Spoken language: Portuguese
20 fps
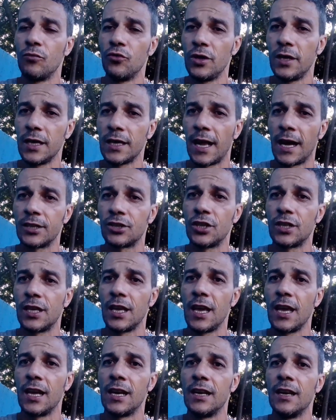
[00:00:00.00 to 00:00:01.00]
a imunidade
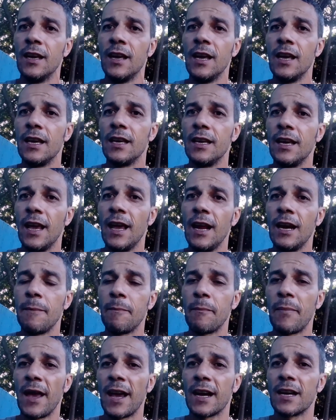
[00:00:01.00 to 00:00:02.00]
dele, e
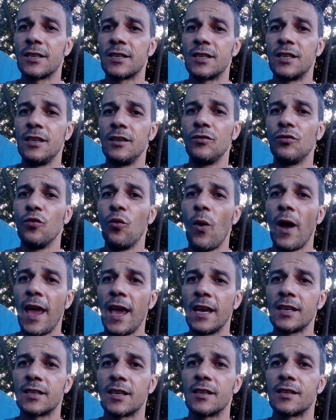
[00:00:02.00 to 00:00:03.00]
ele pega sim
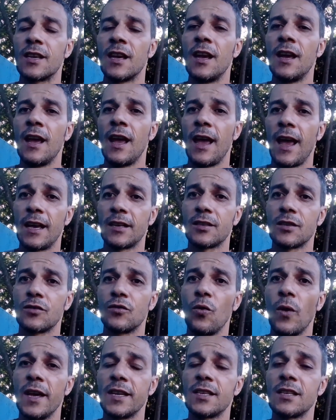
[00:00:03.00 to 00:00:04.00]
doenças,
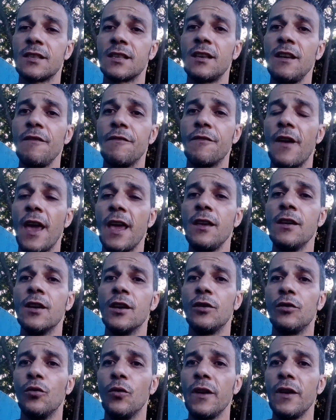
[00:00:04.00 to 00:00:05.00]
essas doenças que vêm
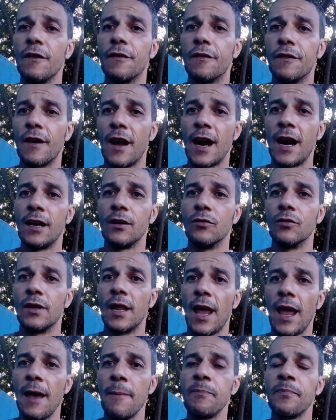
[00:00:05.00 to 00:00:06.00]
do inverno,
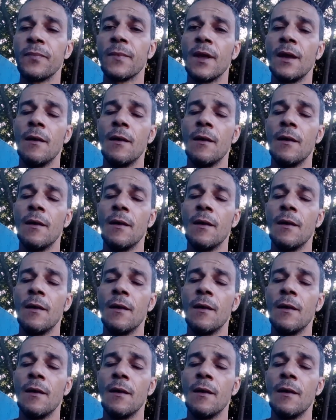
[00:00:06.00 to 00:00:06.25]
né?